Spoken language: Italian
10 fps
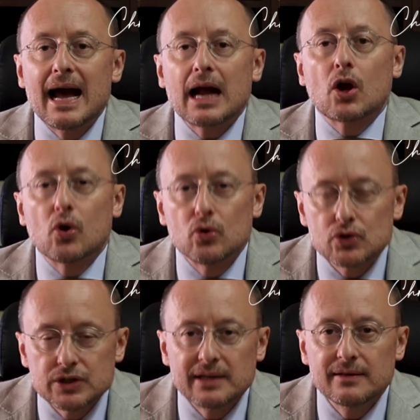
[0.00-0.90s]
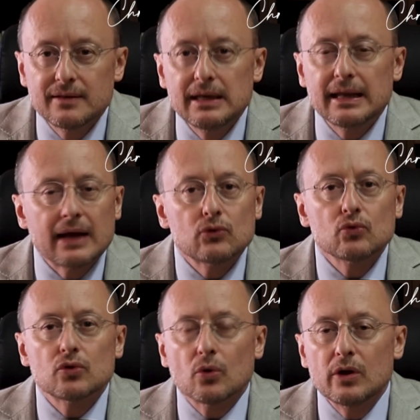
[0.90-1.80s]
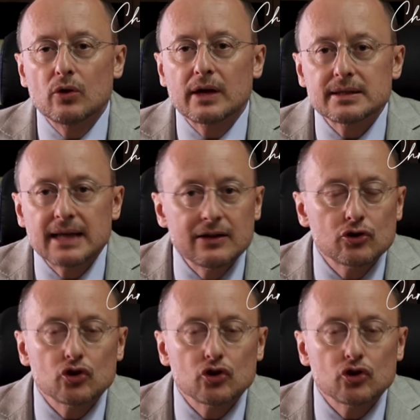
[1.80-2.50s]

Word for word: acconsentire a tutto quello che sento,